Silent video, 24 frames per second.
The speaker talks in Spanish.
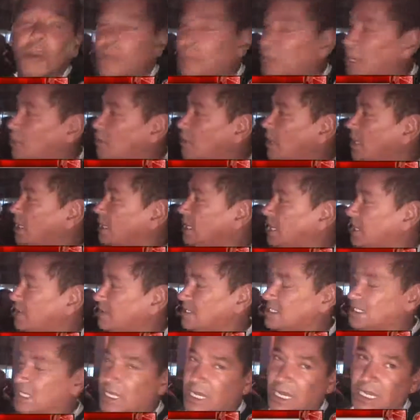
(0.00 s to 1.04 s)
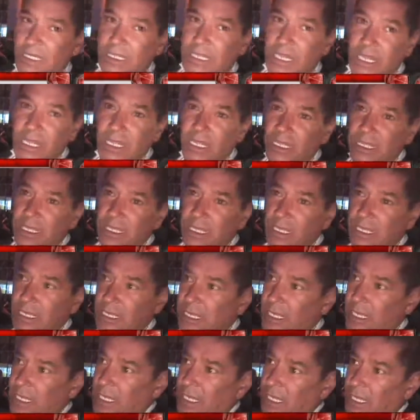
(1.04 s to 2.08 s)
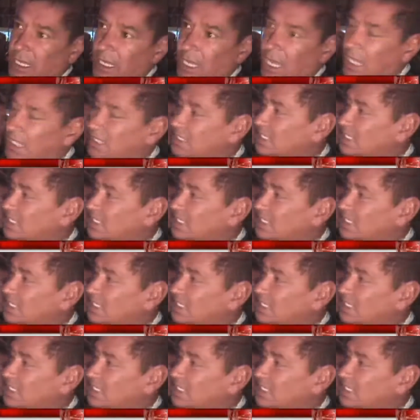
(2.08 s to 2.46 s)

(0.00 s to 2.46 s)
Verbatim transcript: lo miró al de la bicicleta. A